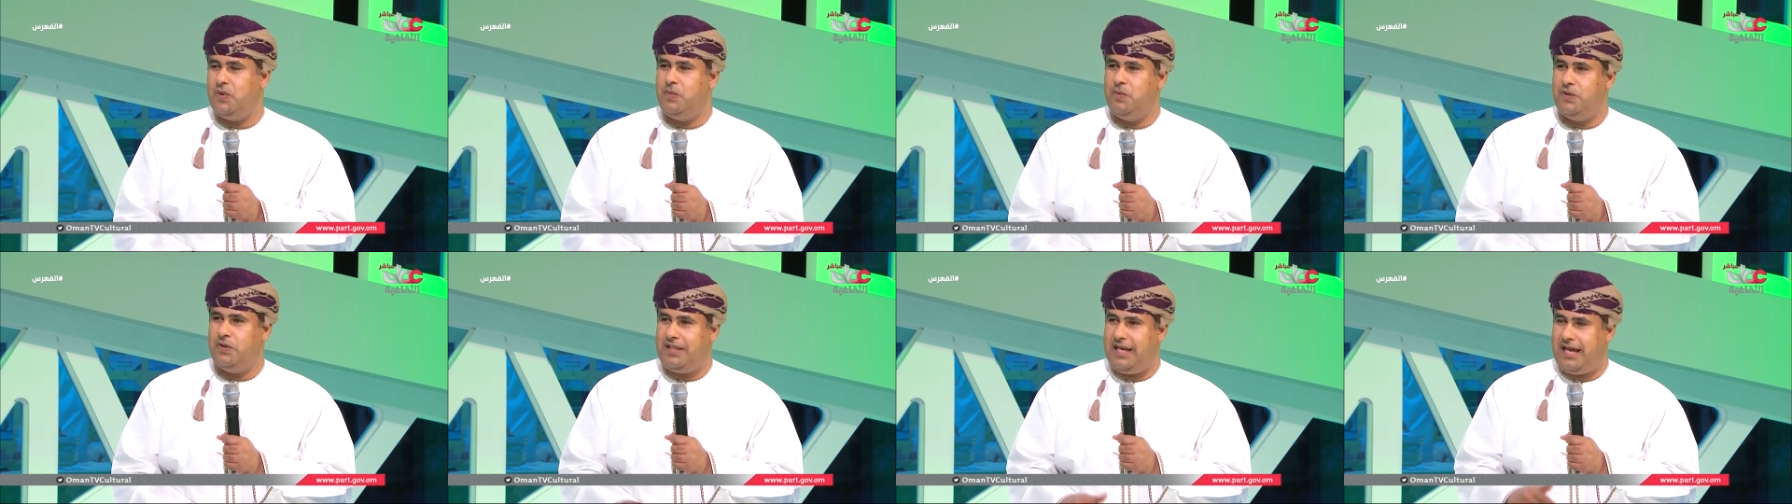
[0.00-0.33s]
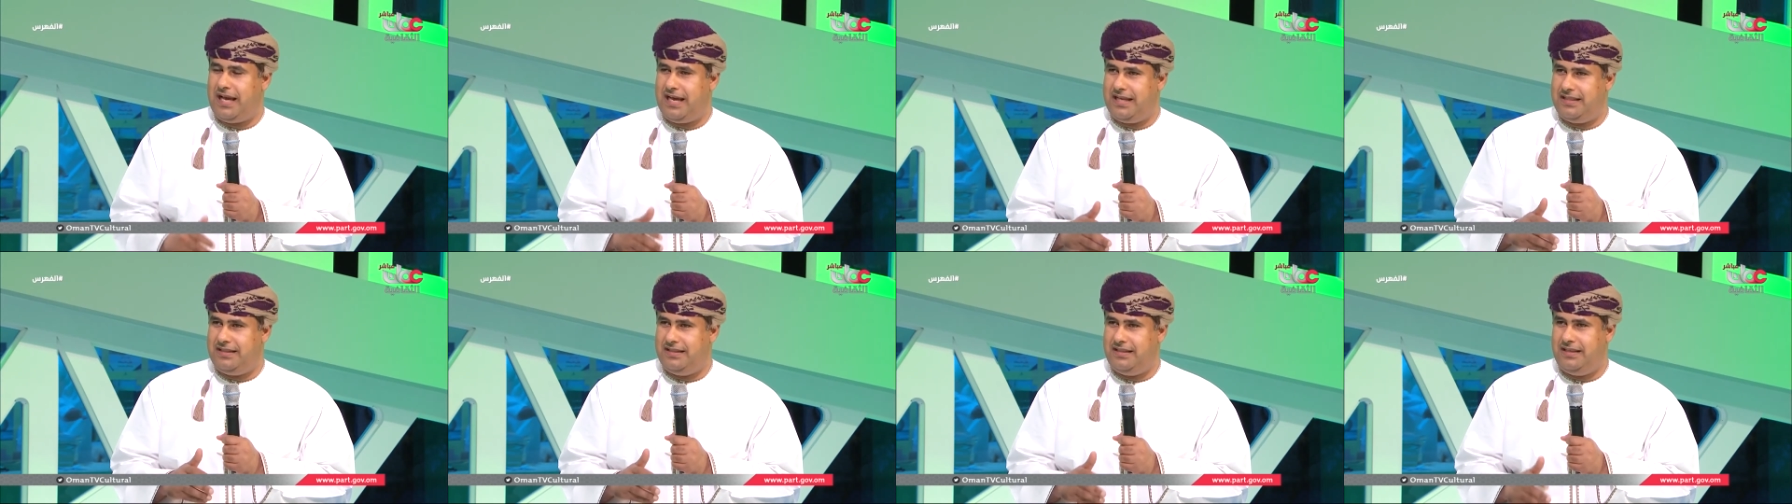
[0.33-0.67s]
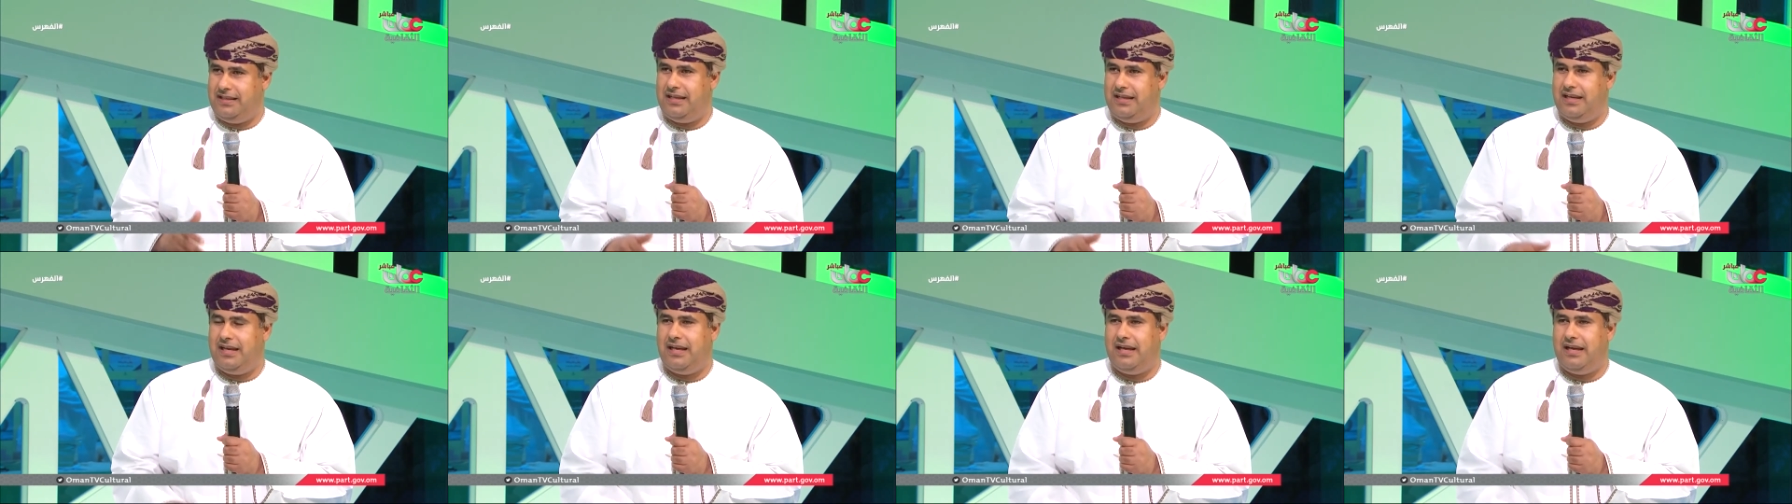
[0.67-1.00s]

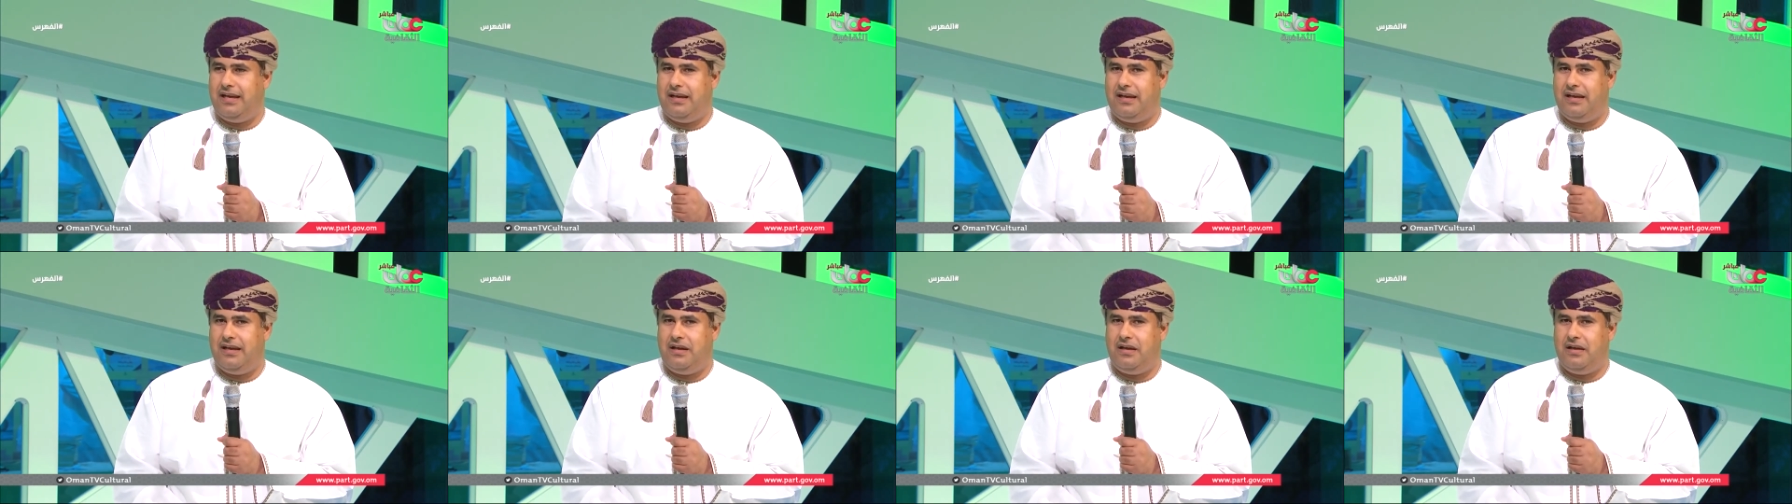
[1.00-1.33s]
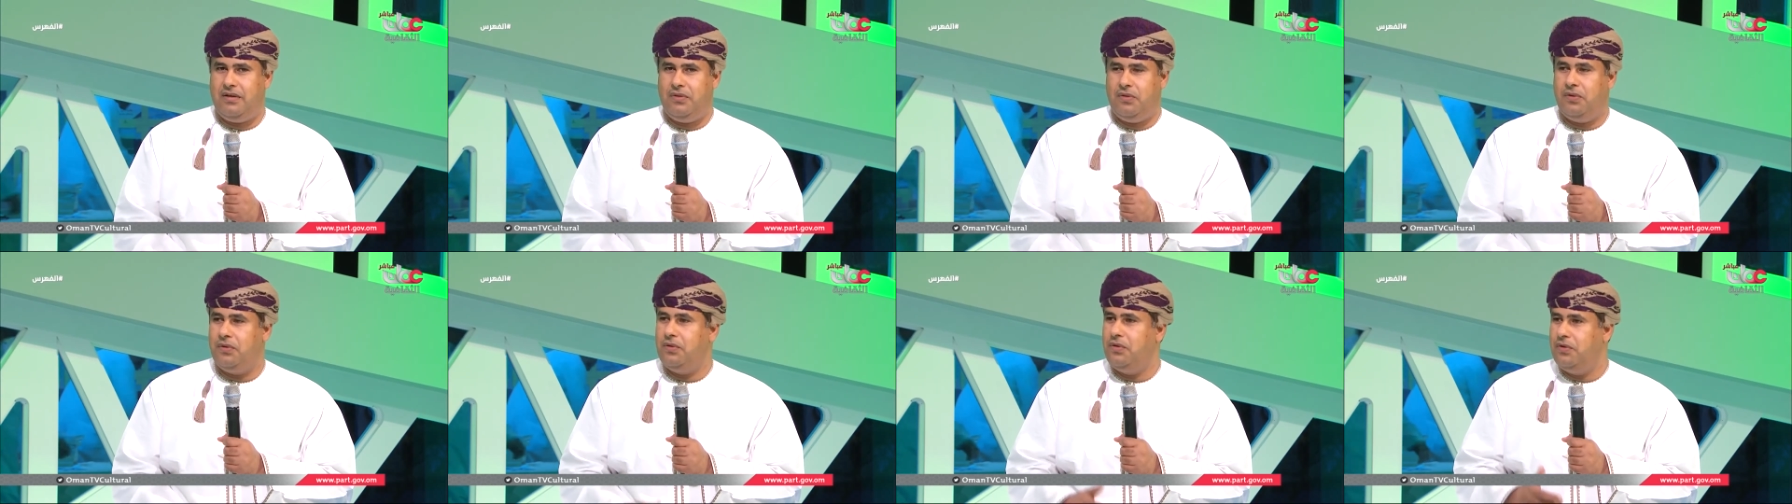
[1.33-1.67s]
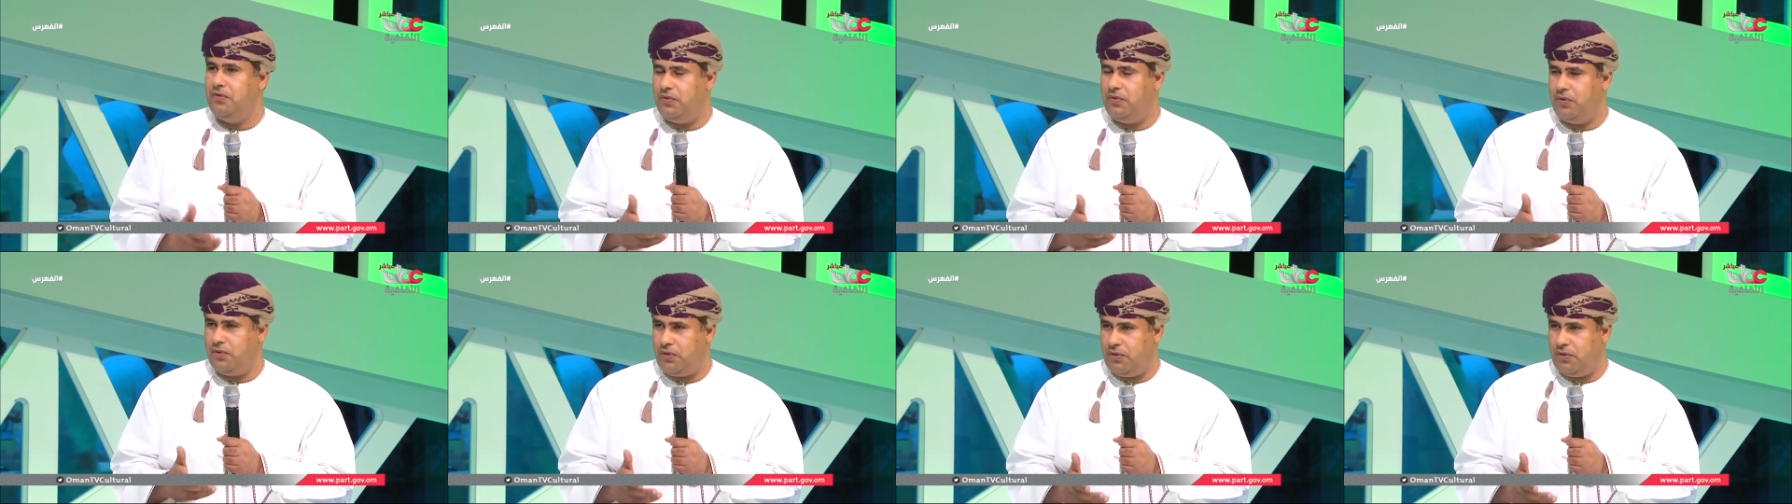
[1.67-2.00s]
متعددة
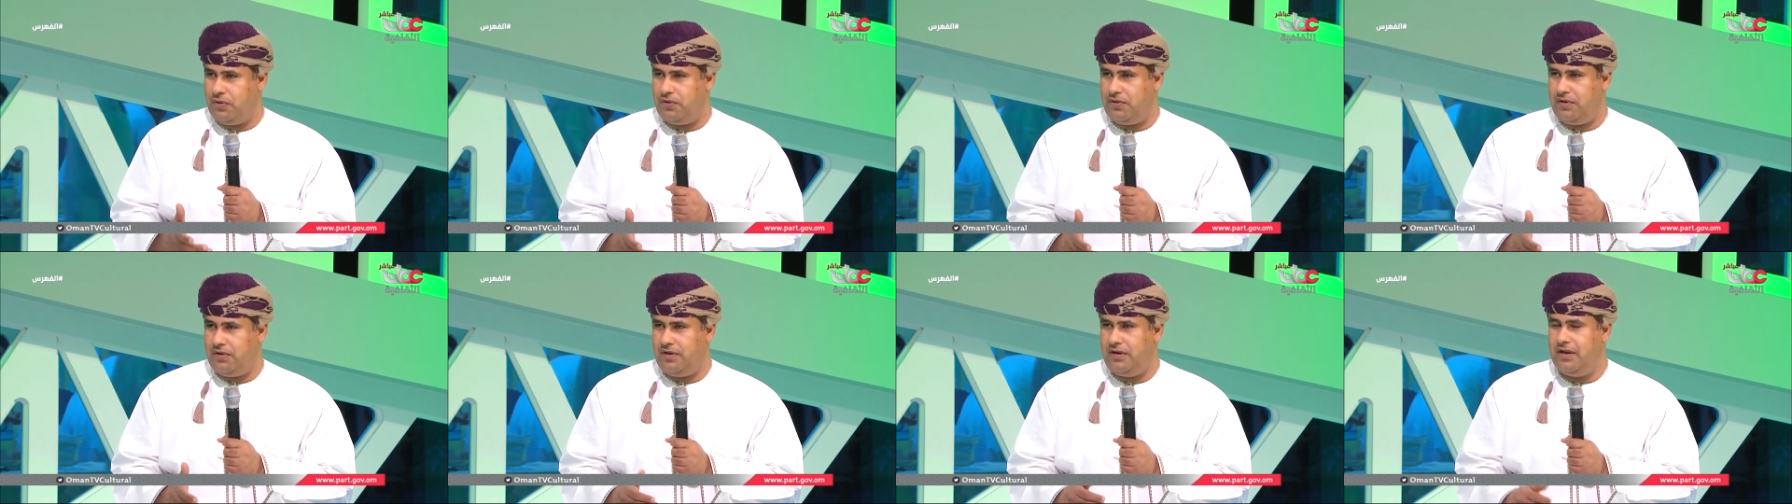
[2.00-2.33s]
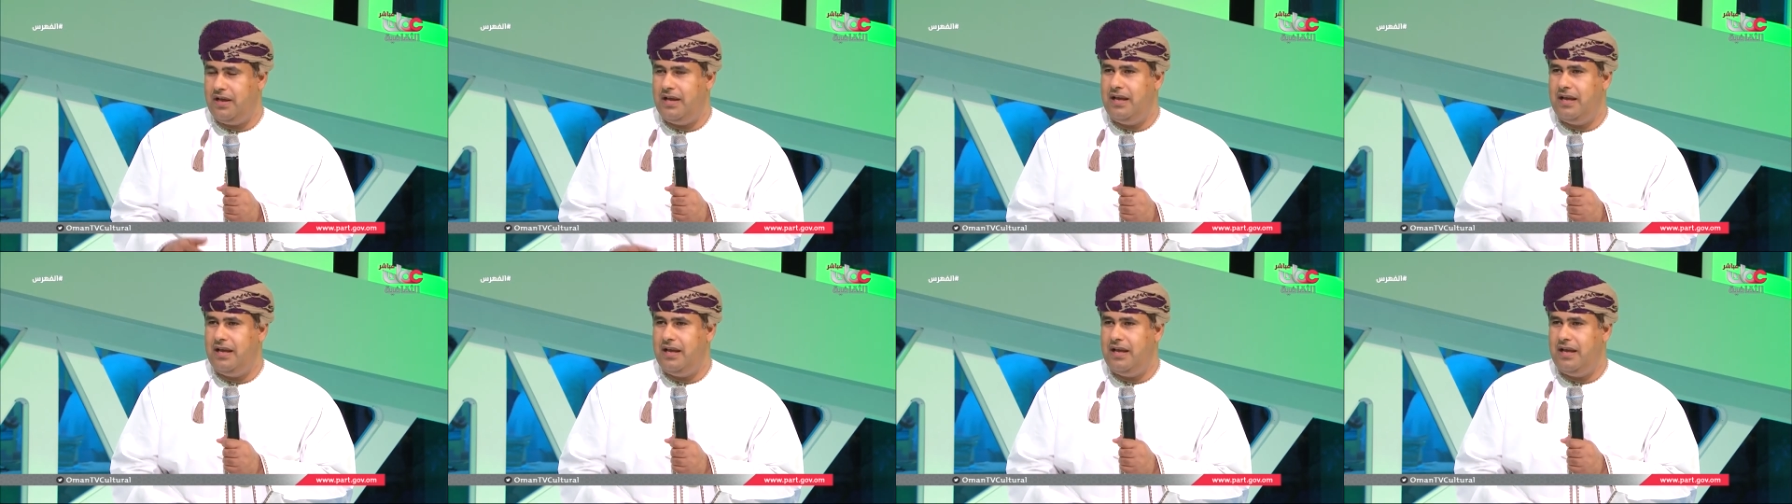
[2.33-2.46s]
ضيوفه كثر